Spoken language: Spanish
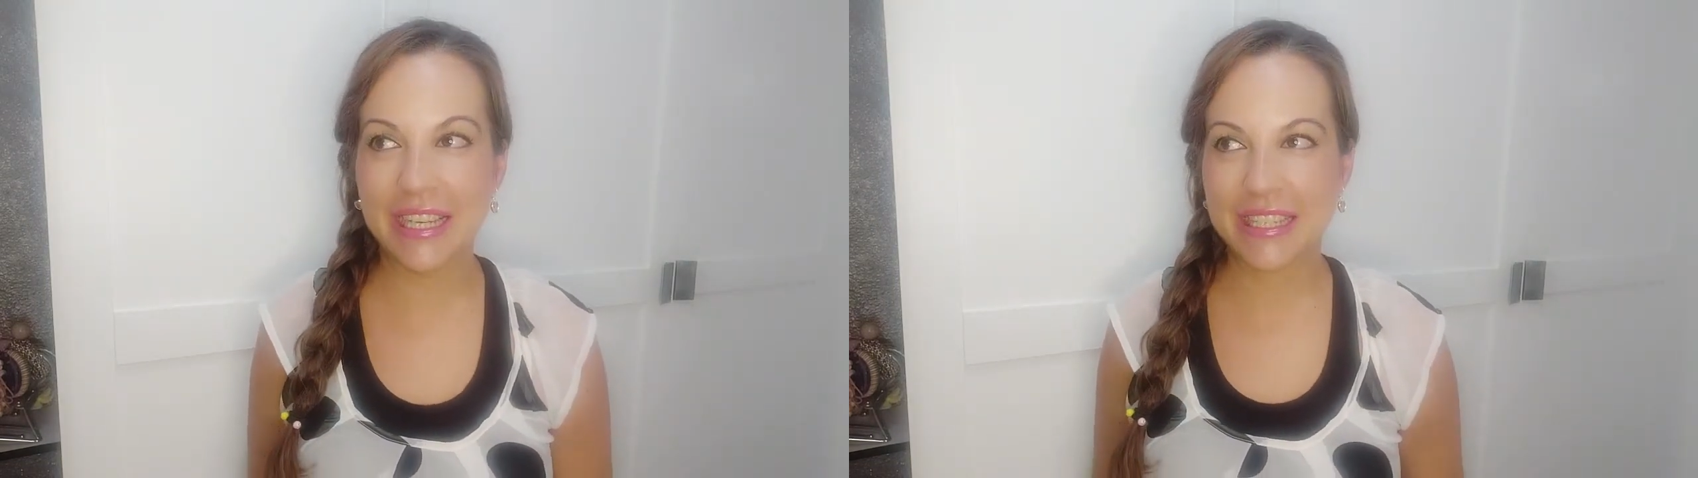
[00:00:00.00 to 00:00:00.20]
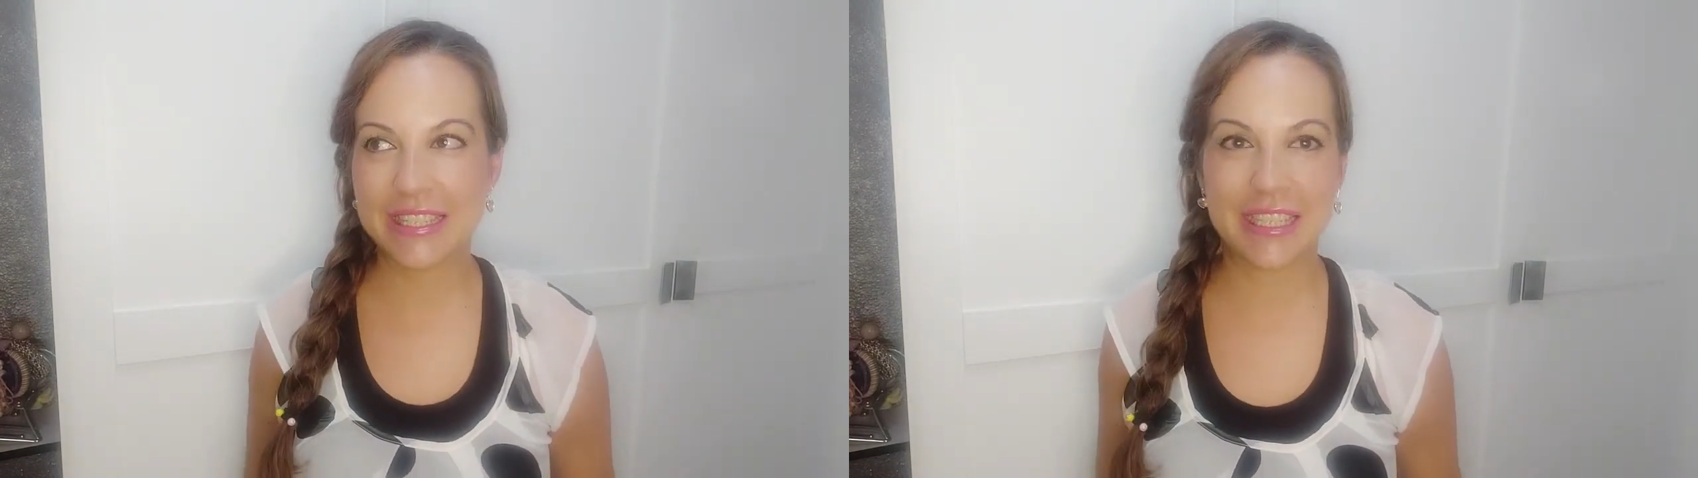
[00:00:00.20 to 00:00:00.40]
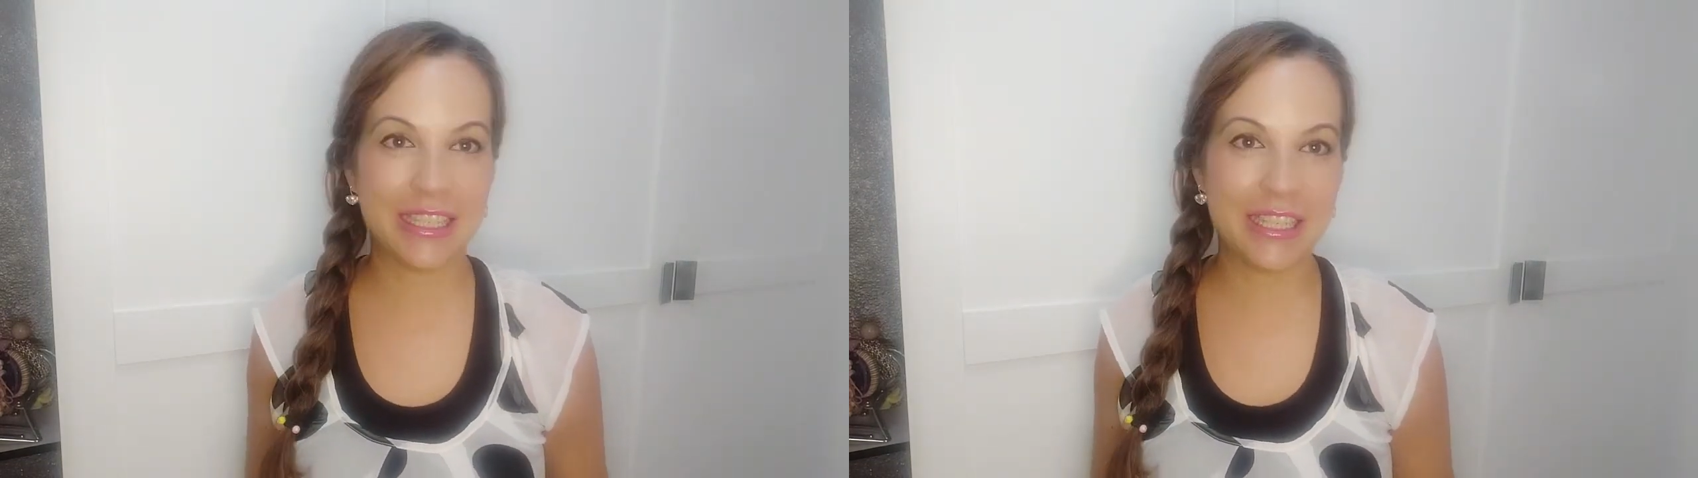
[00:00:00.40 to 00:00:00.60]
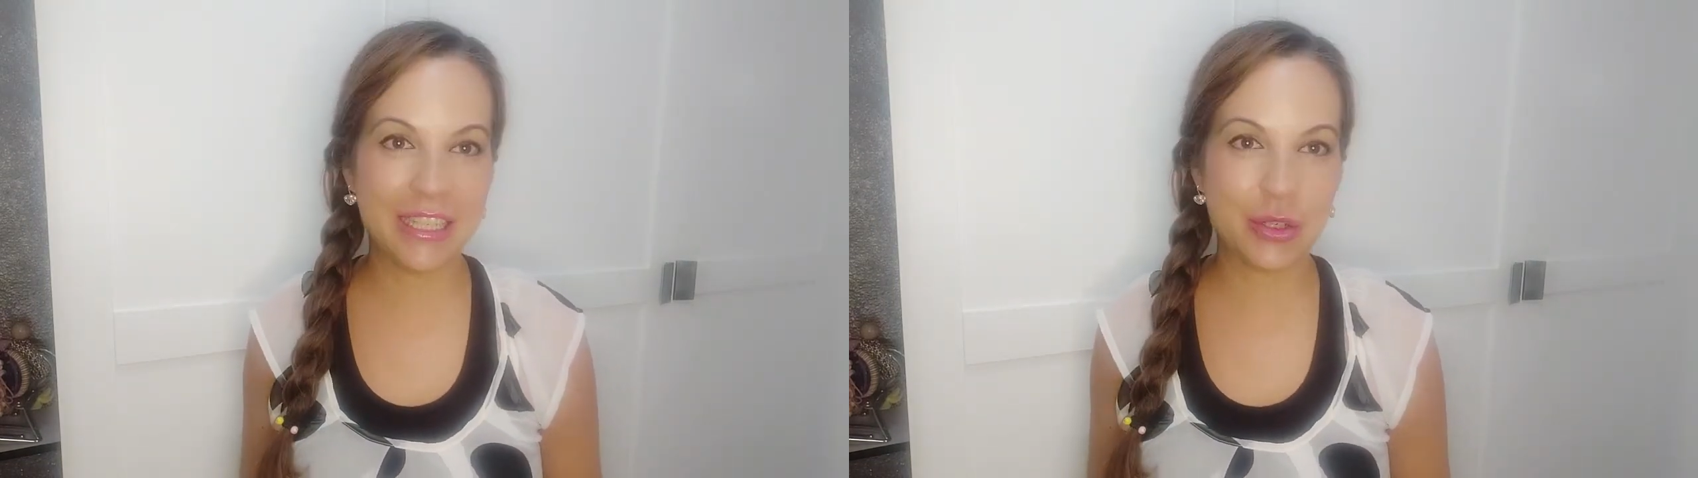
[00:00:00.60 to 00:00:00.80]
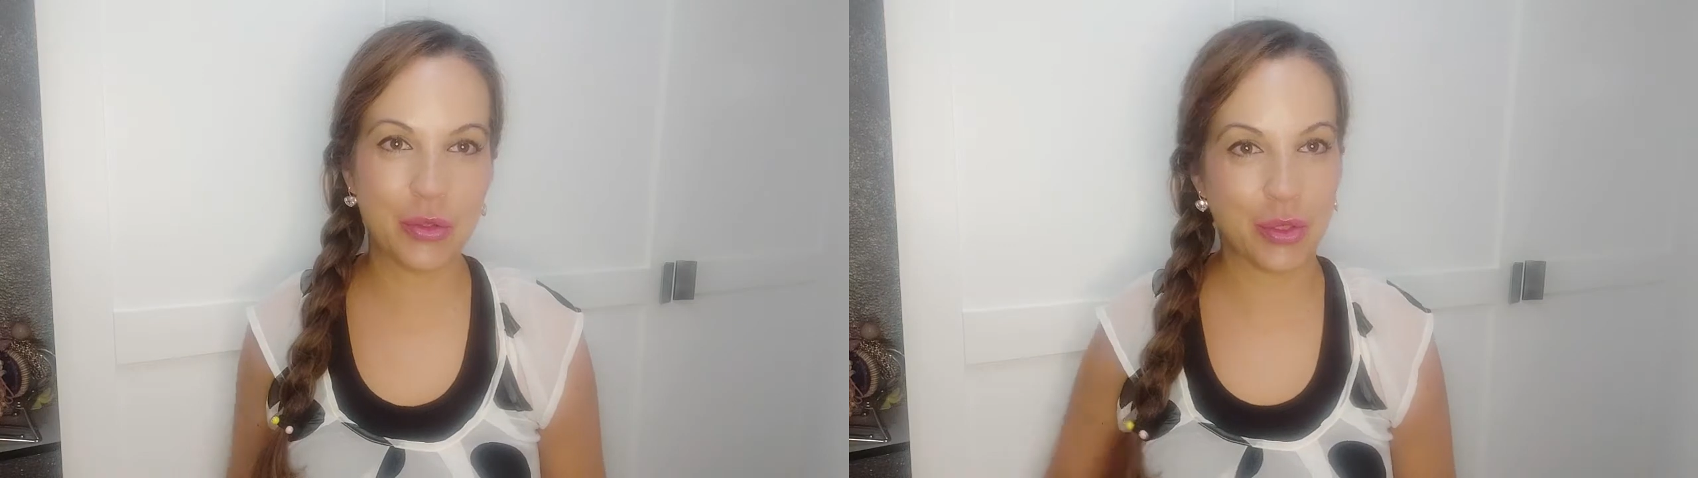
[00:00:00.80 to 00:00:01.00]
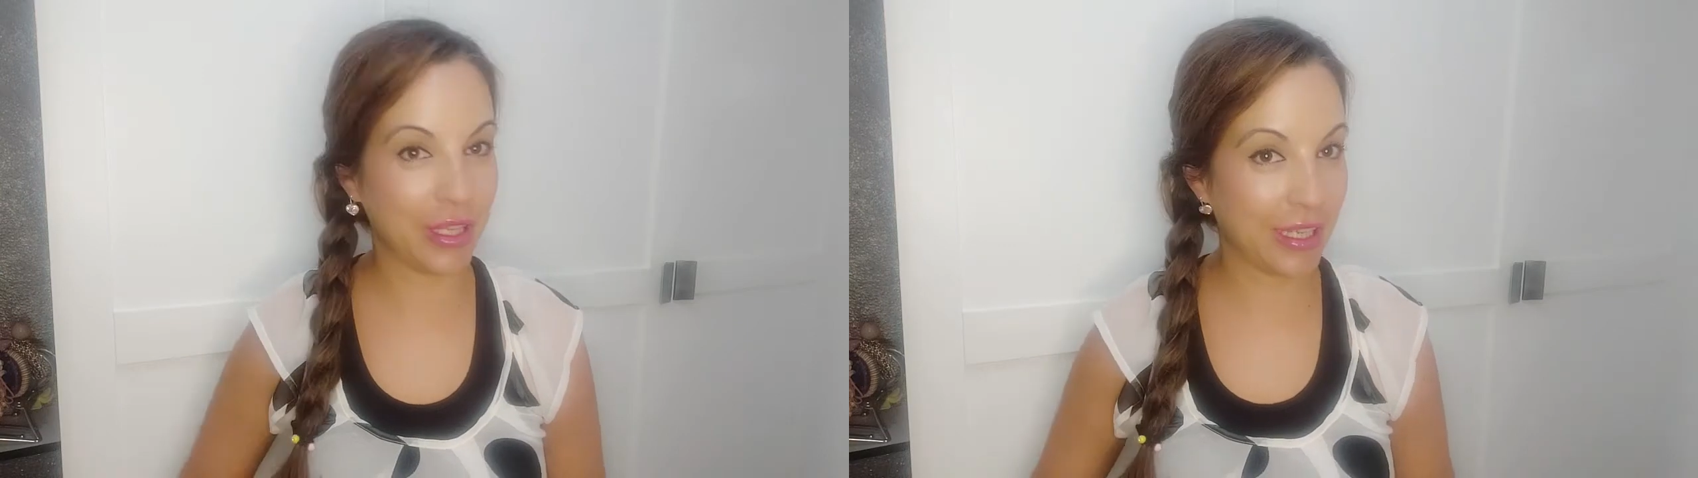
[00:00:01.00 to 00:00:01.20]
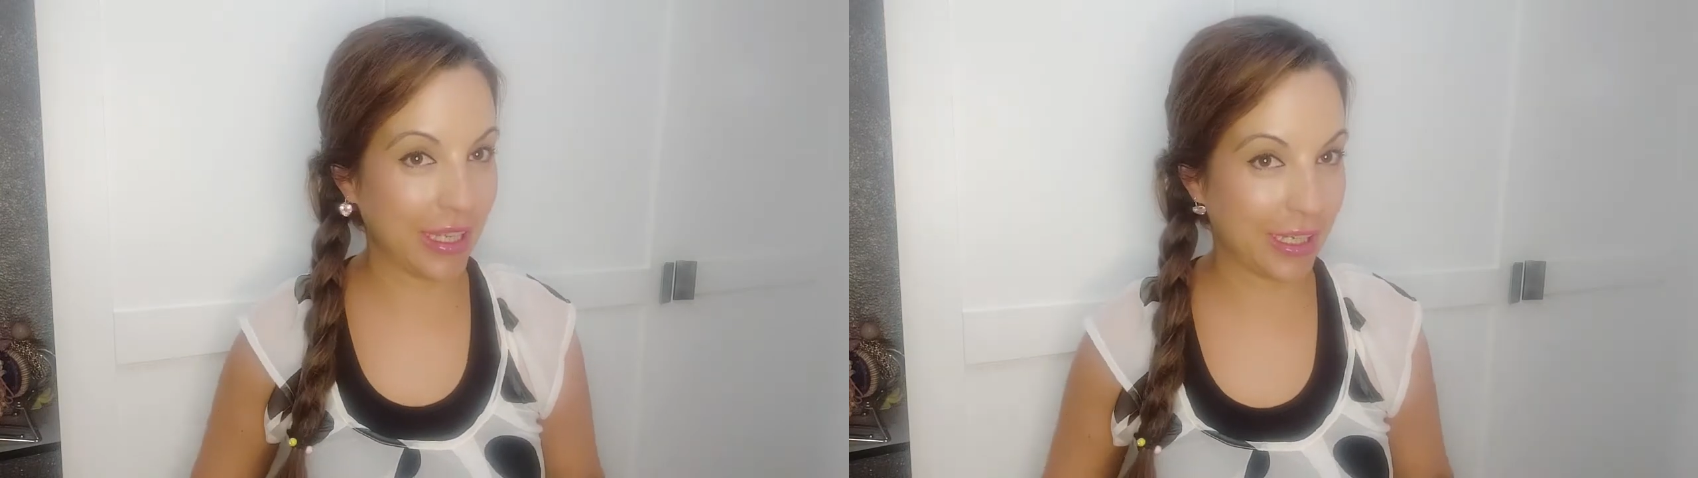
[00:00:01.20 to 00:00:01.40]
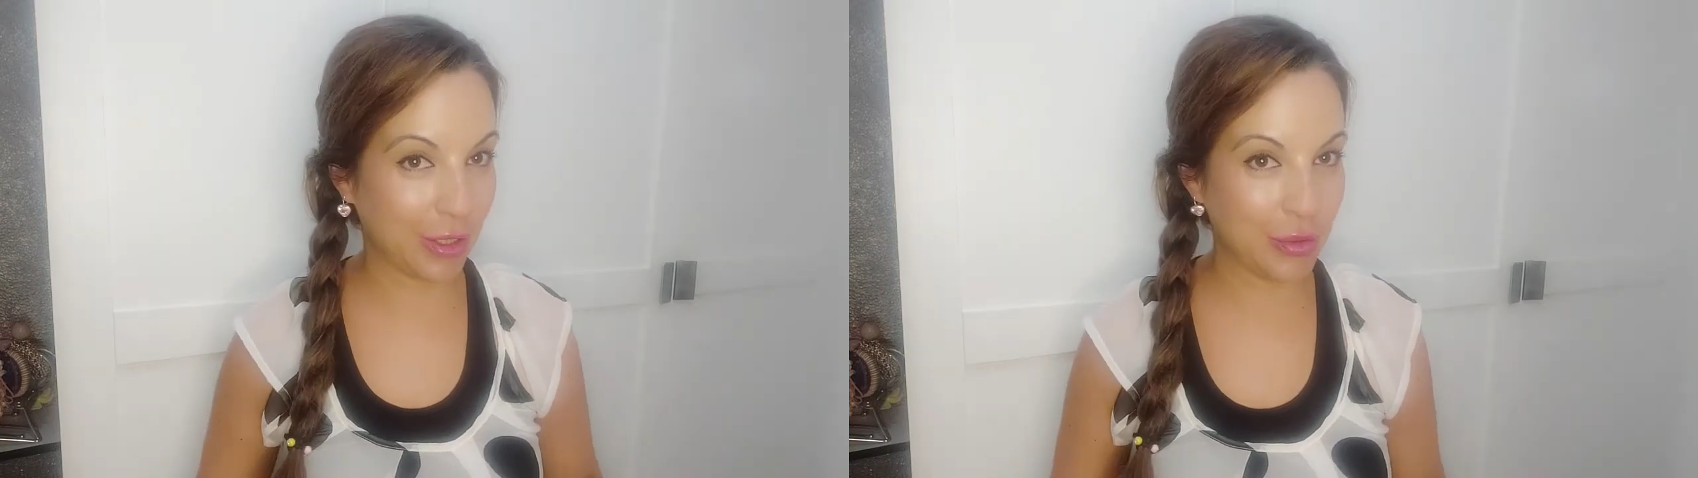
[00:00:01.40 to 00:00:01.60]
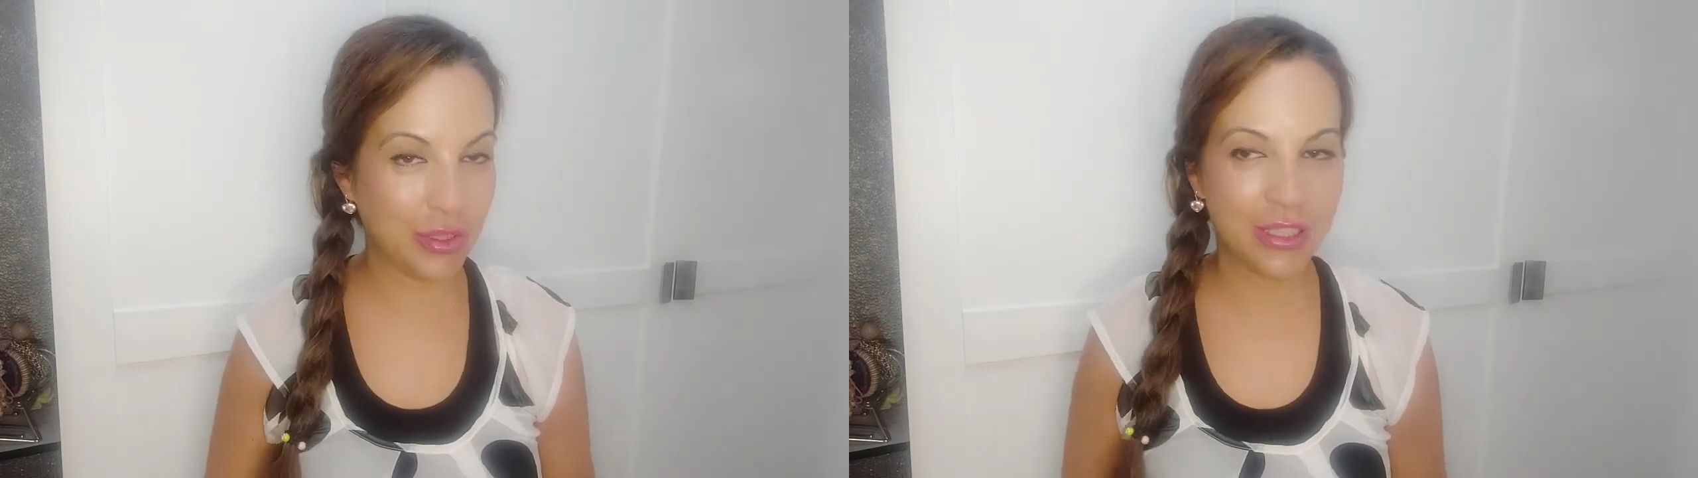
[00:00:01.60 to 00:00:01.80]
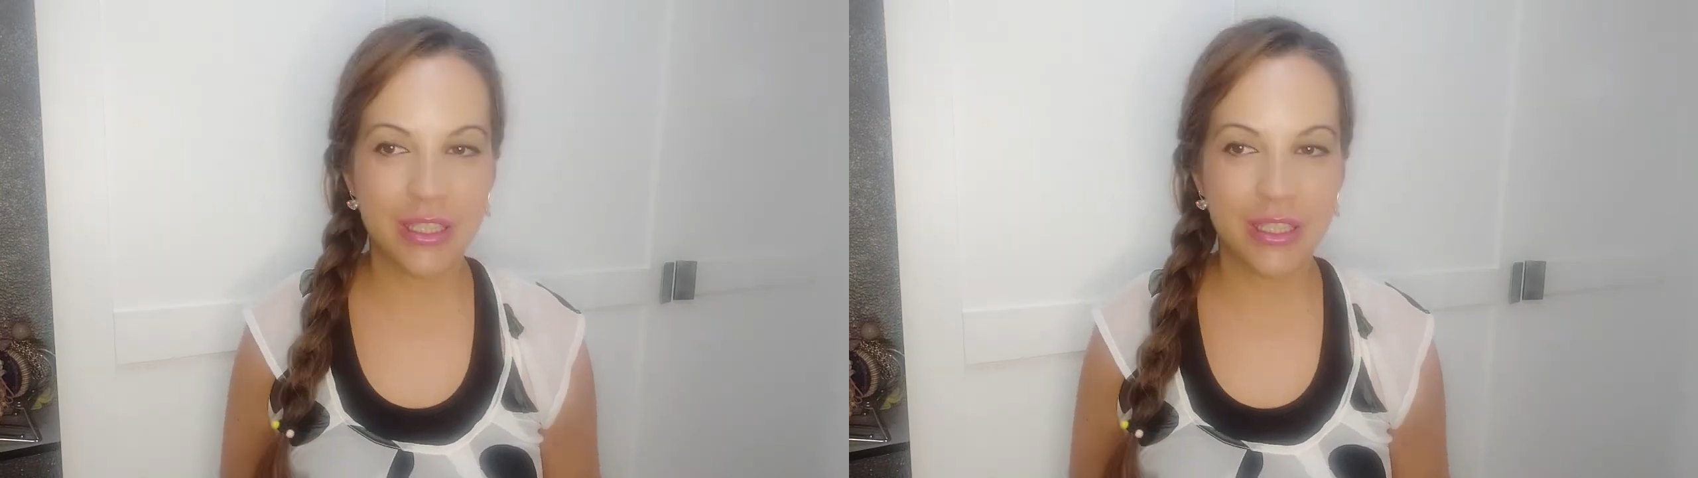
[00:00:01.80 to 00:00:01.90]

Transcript: seguir o dejarlo.